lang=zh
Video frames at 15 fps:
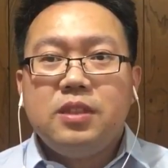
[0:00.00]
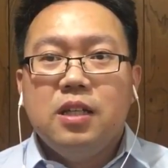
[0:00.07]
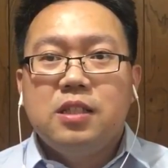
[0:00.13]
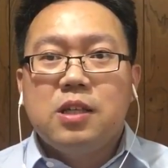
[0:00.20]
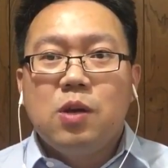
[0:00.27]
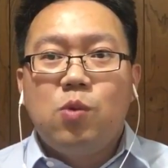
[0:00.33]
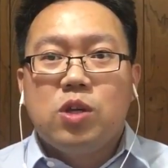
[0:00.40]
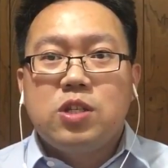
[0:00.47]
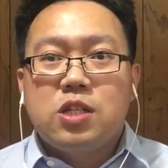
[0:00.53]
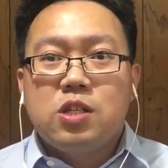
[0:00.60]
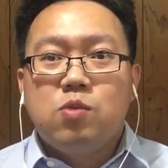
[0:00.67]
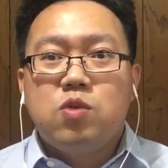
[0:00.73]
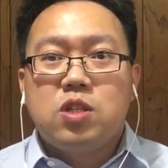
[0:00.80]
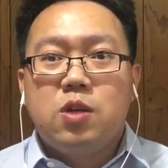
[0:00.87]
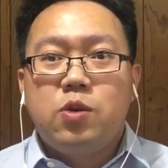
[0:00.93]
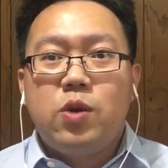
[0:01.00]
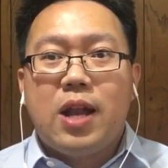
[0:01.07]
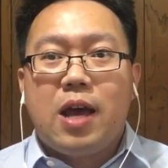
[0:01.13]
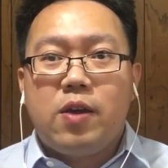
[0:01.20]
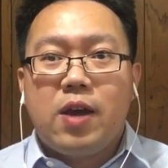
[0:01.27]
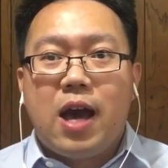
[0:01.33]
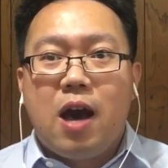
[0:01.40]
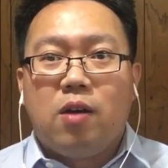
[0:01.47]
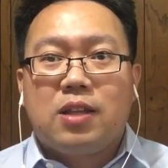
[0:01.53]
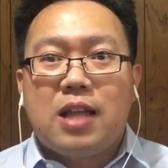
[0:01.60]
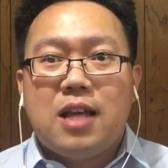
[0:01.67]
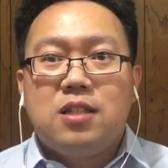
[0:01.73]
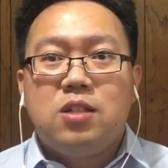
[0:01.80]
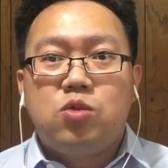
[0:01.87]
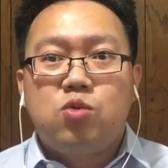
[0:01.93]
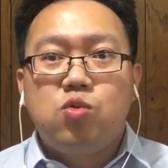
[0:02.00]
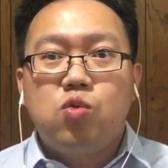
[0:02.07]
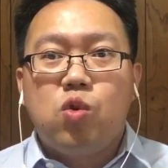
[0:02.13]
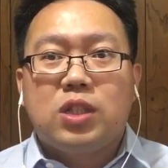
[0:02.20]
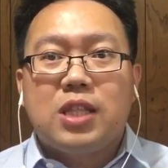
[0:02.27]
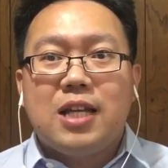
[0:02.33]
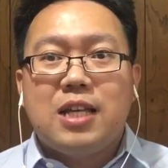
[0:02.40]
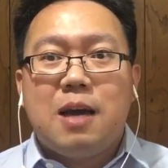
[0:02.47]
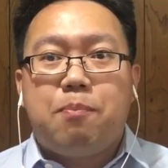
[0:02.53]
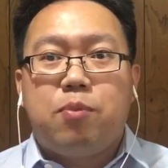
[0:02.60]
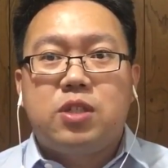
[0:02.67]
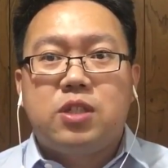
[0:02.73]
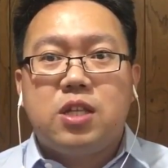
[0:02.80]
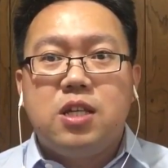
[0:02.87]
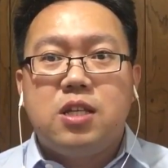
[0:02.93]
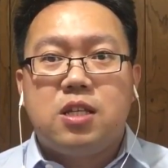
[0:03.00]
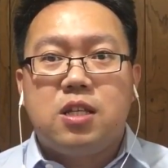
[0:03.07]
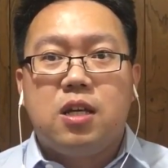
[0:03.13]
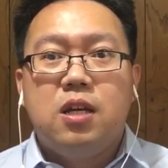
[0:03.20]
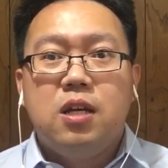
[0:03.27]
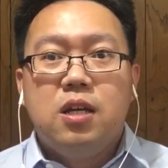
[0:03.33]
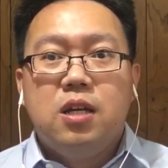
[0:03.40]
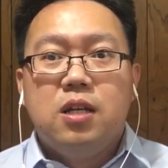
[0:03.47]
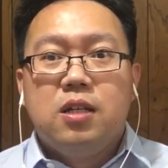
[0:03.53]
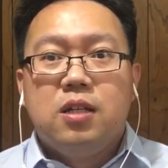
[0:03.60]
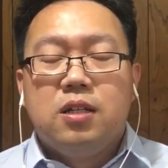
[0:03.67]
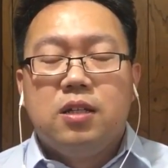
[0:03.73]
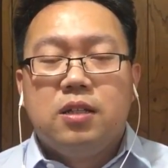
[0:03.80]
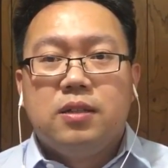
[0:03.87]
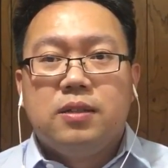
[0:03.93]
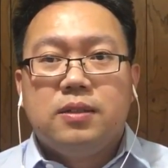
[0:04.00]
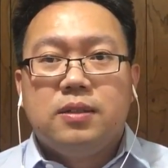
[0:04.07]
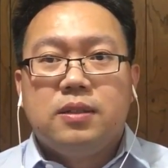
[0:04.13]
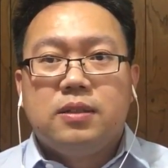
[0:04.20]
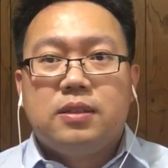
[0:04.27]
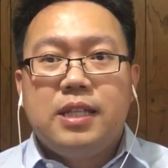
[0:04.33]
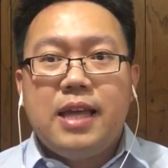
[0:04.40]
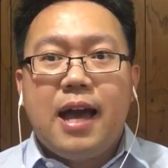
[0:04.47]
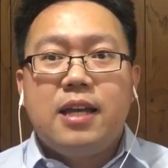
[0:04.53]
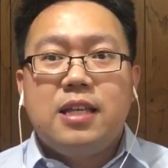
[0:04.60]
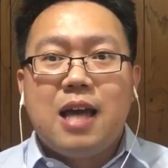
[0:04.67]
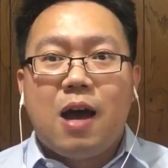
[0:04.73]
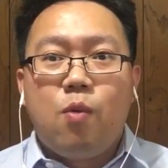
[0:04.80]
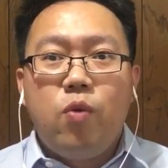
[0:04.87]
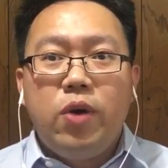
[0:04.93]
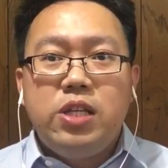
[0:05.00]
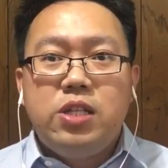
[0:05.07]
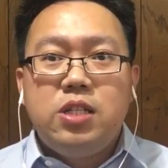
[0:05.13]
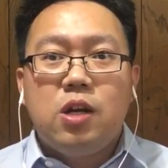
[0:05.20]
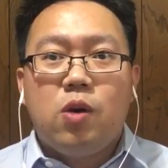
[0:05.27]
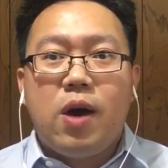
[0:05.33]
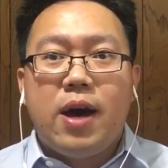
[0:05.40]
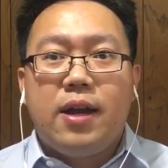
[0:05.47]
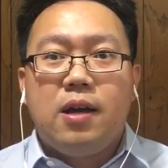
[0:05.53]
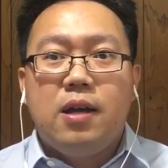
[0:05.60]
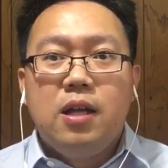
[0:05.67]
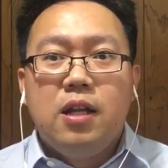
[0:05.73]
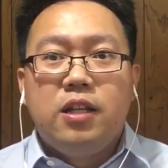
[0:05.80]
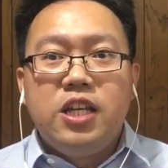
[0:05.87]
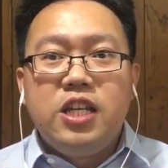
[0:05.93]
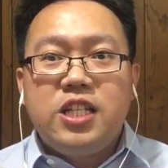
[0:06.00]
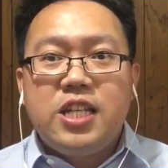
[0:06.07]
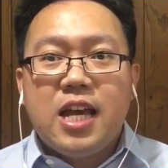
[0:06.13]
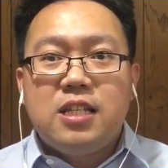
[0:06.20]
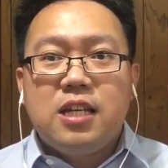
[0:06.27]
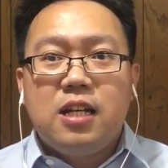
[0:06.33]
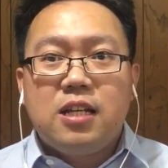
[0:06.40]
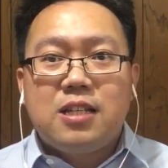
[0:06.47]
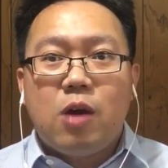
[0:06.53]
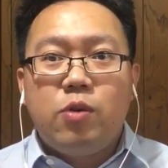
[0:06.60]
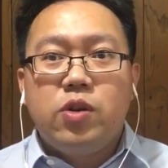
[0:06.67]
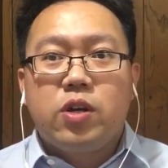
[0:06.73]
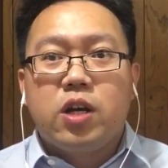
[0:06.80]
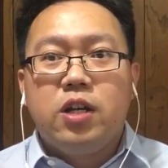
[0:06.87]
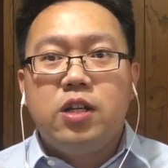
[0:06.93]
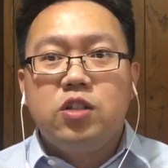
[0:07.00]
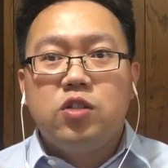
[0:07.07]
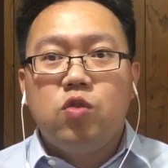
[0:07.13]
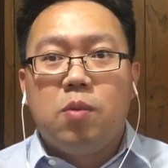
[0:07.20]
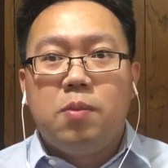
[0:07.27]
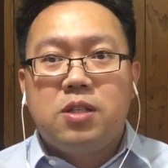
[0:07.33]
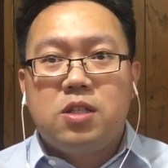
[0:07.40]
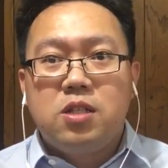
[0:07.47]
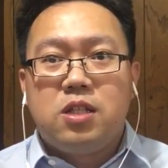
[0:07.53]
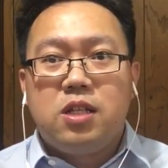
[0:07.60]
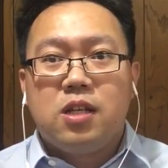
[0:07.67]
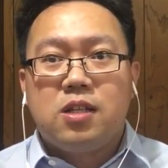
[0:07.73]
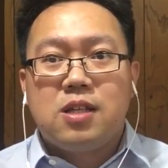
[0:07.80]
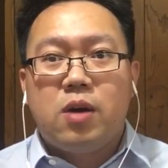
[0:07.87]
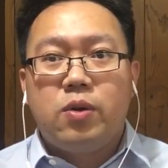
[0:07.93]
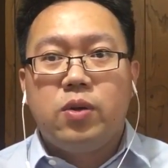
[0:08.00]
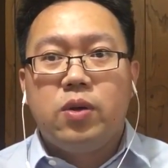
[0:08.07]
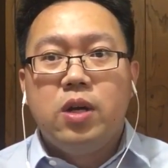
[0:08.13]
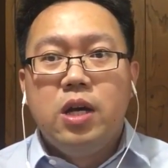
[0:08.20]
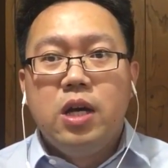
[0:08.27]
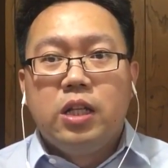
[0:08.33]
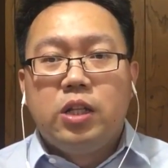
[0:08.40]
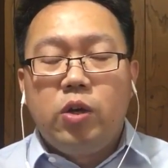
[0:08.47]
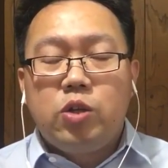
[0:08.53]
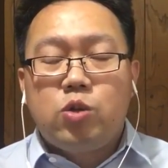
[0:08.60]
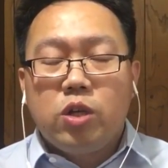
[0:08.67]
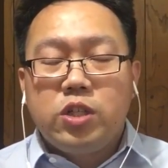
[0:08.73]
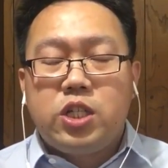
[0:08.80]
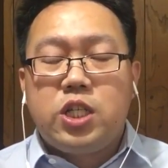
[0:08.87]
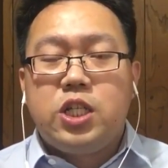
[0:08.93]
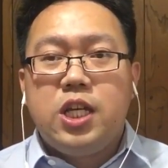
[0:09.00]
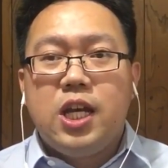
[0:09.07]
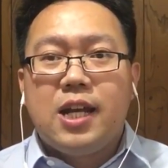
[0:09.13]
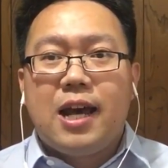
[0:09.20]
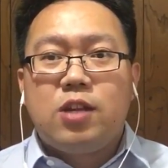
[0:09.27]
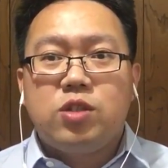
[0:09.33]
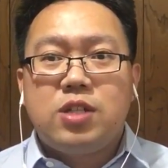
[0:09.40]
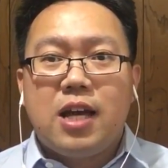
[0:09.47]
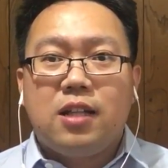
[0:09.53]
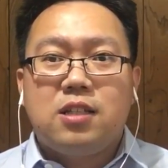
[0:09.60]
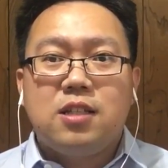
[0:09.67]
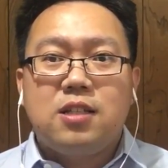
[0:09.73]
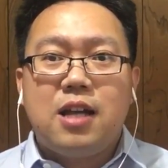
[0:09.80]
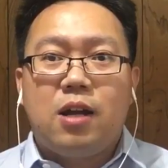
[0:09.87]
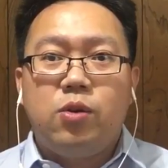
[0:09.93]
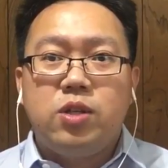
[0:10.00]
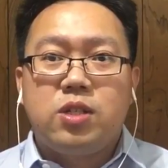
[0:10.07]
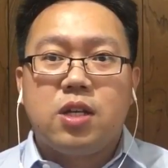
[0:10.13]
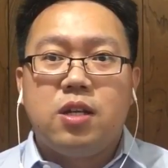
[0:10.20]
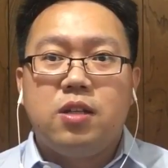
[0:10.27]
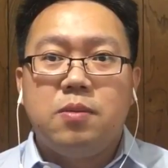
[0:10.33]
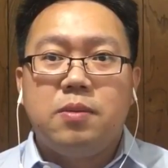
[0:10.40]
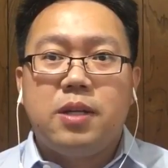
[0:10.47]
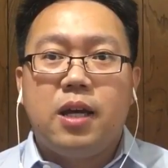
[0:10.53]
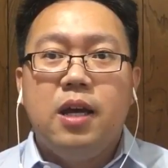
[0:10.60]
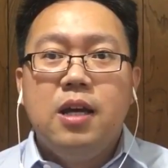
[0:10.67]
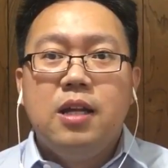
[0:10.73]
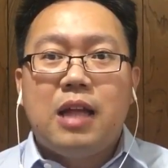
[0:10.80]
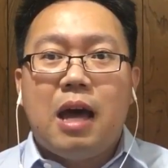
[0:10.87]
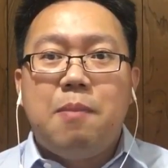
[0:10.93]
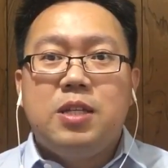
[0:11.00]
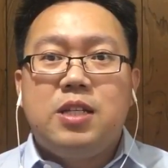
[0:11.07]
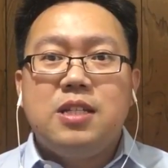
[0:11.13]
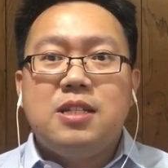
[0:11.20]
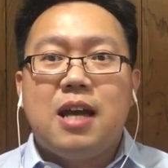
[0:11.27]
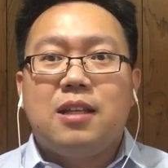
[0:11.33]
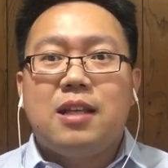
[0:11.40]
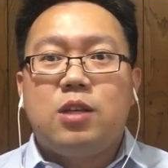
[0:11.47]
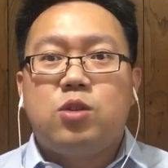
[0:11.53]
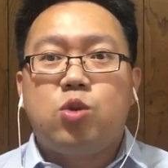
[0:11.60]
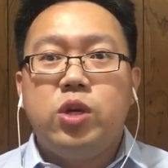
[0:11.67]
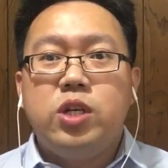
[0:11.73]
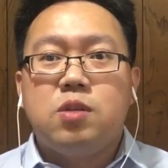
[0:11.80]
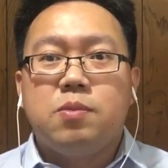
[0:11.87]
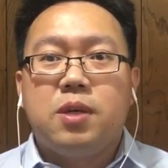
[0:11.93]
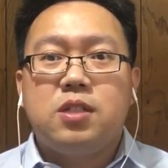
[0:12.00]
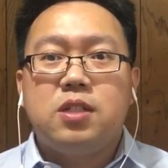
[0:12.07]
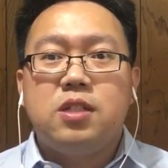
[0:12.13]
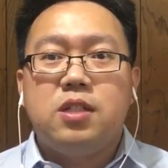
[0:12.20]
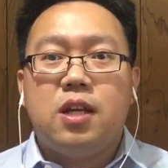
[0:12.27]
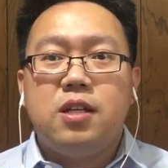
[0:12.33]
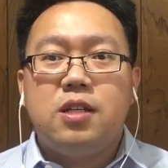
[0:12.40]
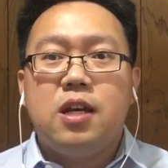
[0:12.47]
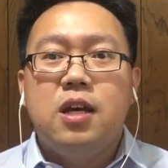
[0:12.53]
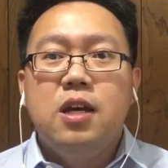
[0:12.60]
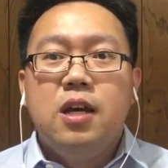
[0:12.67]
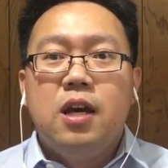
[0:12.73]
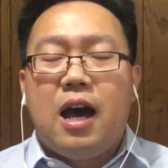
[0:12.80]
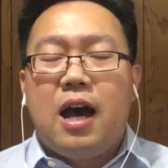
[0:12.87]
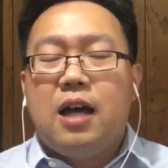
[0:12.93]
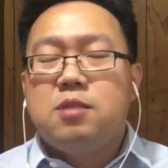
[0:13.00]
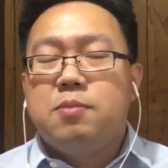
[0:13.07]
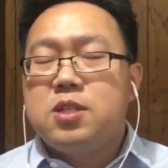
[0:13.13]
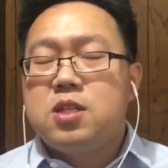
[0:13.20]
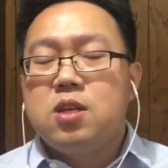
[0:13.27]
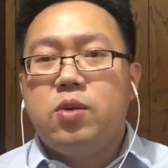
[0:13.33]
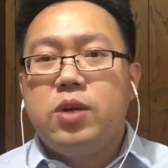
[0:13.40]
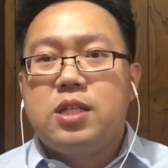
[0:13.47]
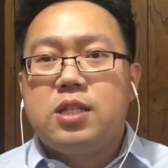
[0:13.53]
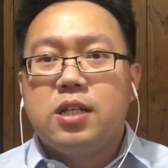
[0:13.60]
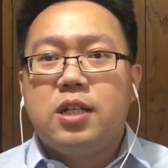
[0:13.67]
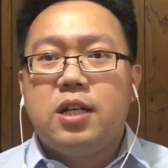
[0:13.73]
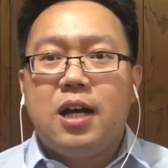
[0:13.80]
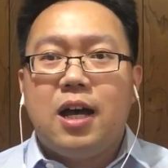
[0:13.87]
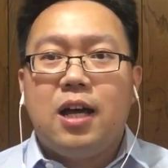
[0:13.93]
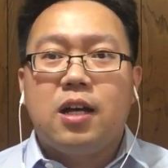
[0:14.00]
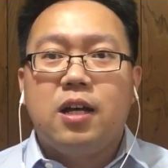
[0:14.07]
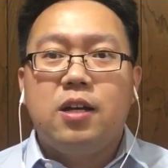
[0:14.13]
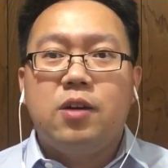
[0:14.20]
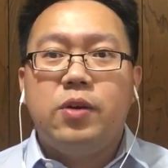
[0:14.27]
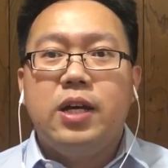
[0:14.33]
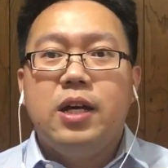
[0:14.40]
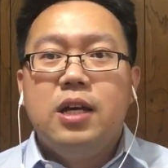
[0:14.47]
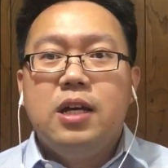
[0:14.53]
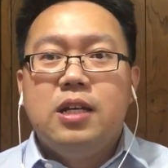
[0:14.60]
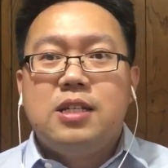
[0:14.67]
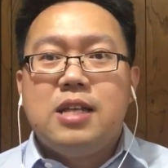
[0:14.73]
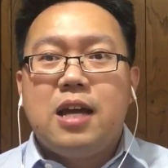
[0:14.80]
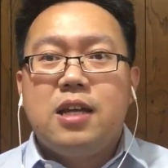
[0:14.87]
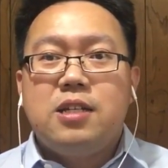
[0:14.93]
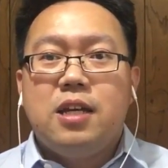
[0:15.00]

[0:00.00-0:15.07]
生活似乎是越来越好，但是如果大家不正视这样一场危机的话呢，林先生的遭遇可能就是我们自己的遭遇。对于做企业来说，像浙江绿城，对不对？他们经常在吹什么自己的一些啊什么社会责任呢？可能会像一